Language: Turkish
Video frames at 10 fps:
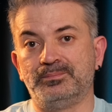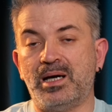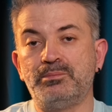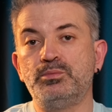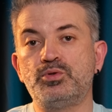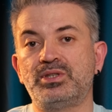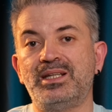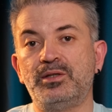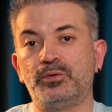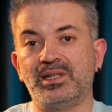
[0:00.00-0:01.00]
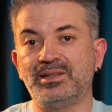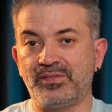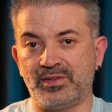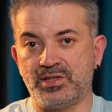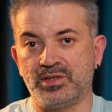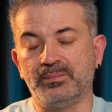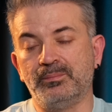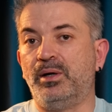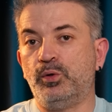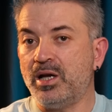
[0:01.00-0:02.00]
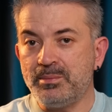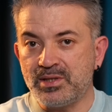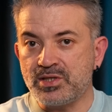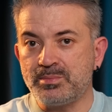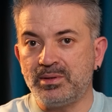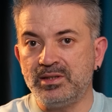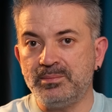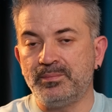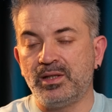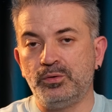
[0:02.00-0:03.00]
ben bu müşterileri oraya nasıl taşırım? Manuel mi taşımalıyım?